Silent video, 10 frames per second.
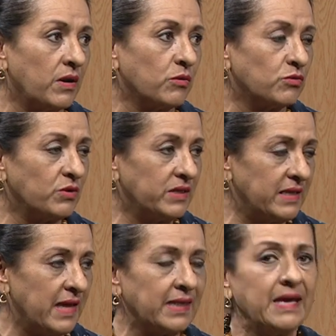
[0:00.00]

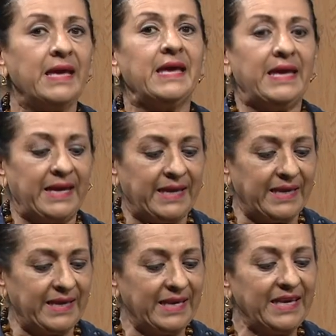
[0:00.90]
autoridad,
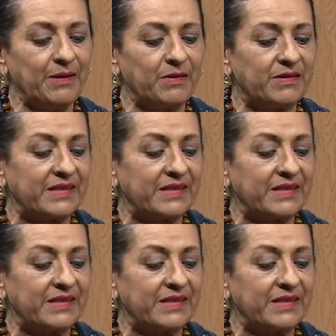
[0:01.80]
y